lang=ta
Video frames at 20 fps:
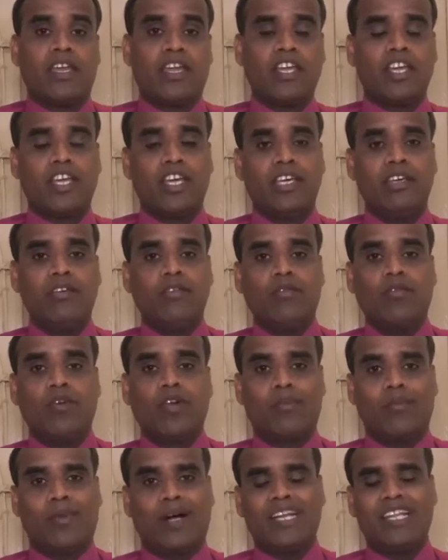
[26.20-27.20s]
இங்கு
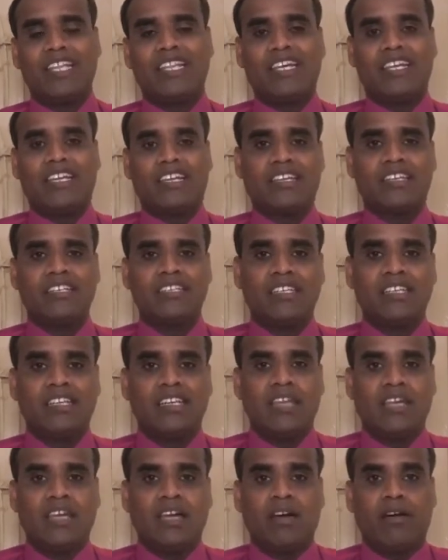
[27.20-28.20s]
ஒரு மனிதன்
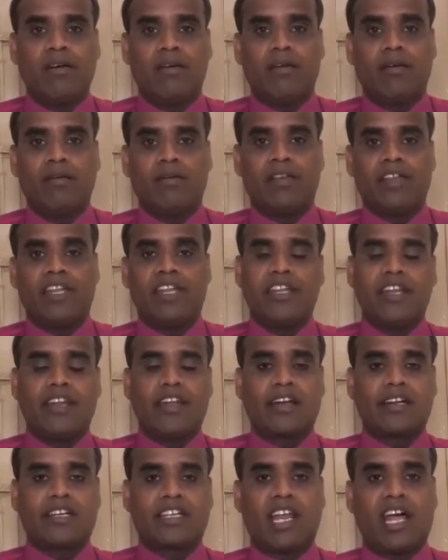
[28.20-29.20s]
நீண்ட
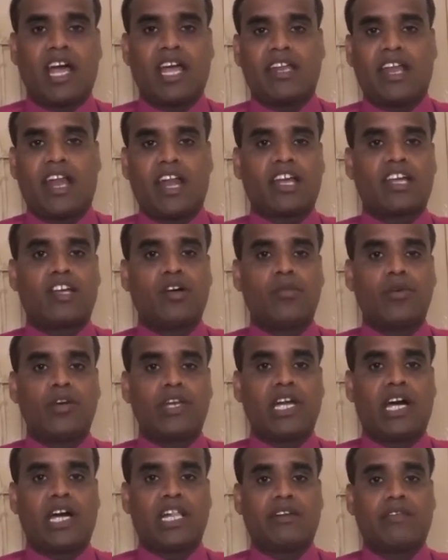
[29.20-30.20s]
நாட்களாய் நடக்க
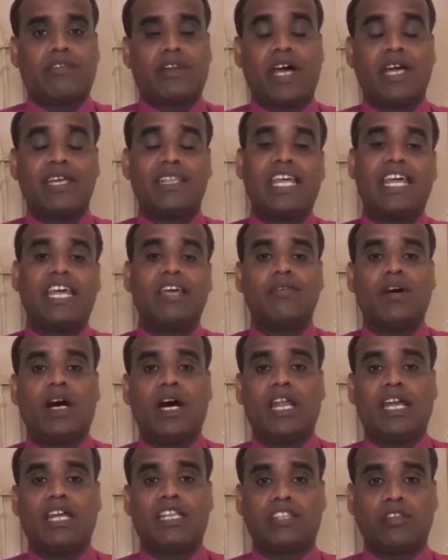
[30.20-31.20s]
முடியாதவனாய்
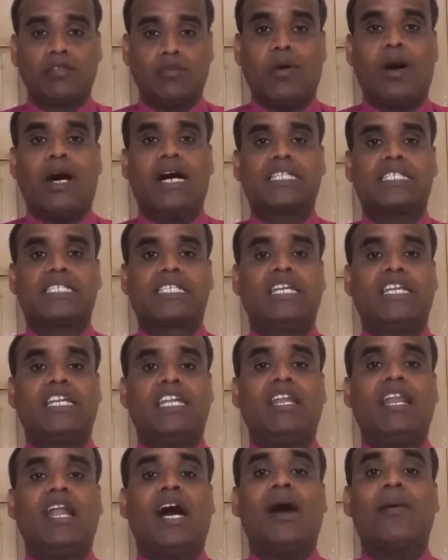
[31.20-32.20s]
தேவாலயத்து
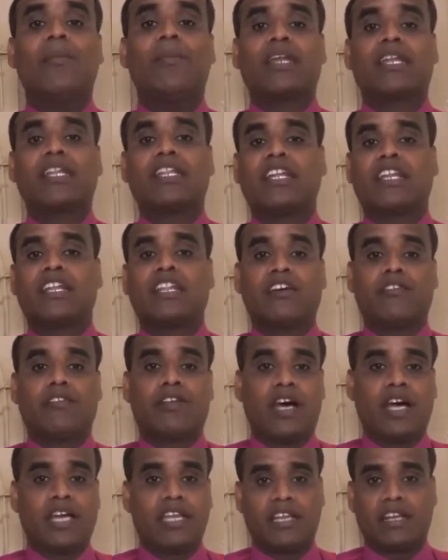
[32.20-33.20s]
வாசலில்
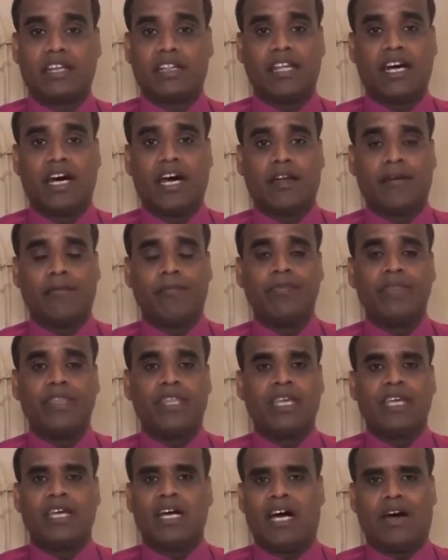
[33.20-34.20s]
அமர்ந்திருந்தவனாய் இருந்தான்
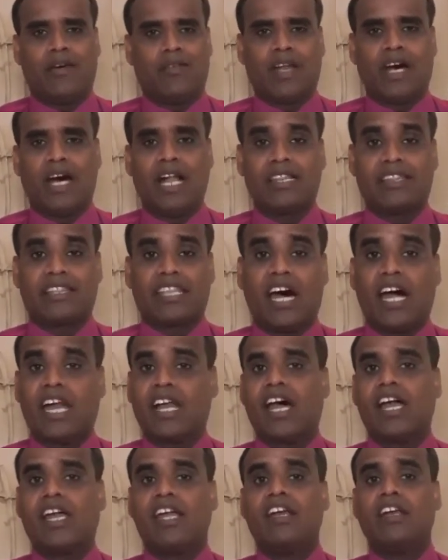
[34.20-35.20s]
அவனால்
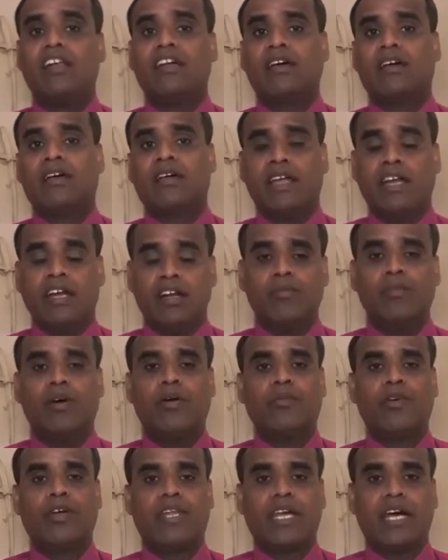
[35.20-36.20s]
தானாய் எழு எழும்ப
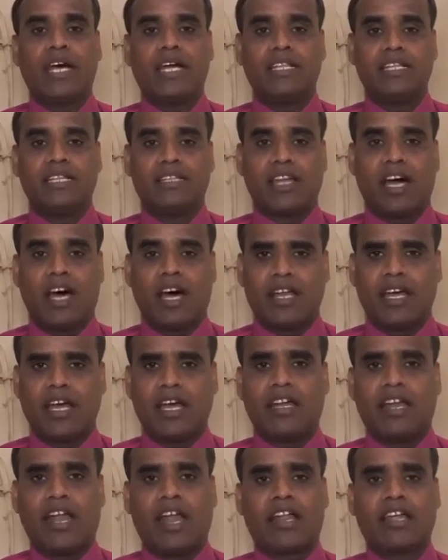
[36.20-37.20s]
முடியாது
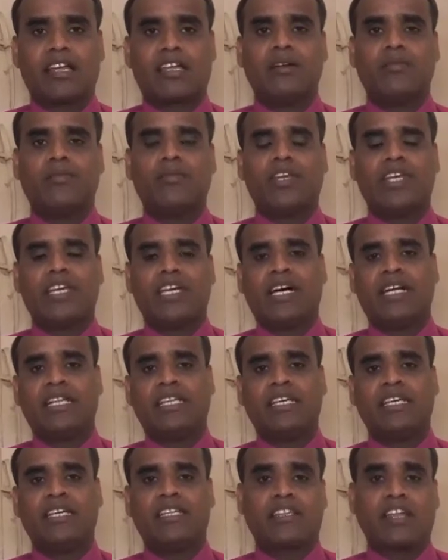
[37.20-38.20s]
தானாய் நடக்க
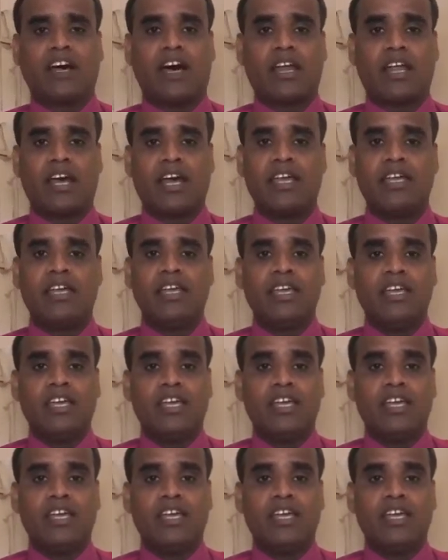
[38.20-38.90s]
முடியாது தானாய்